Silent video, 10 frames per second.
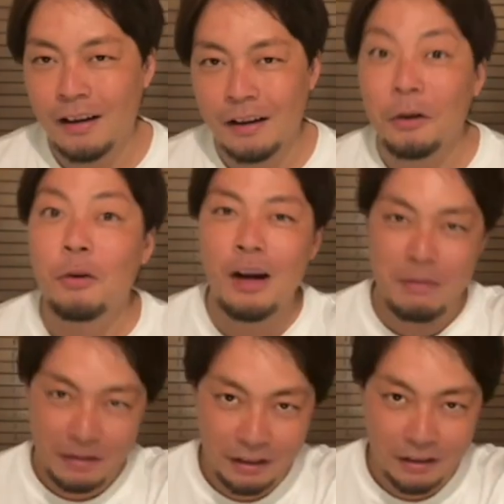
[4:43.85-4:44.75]
横
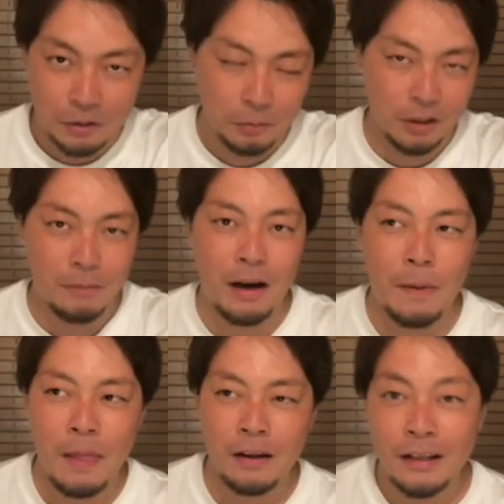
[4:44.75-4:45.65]
浜に行った子もいれば、
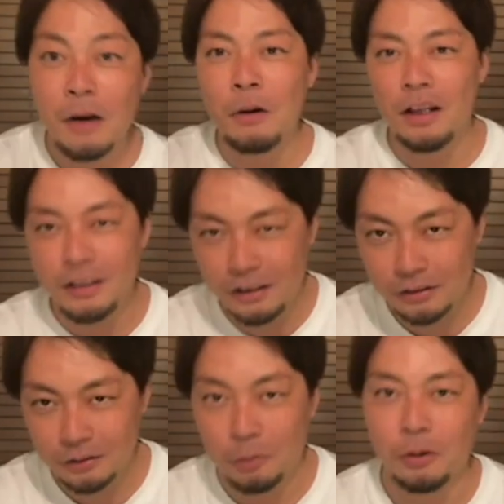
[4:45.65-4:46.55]
名古屋にい
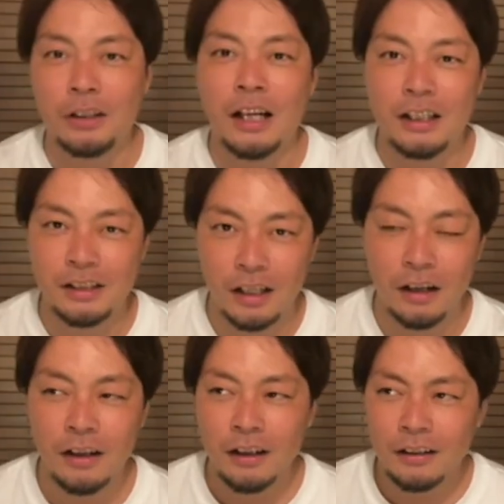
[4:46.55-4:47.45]
る子もいたりして、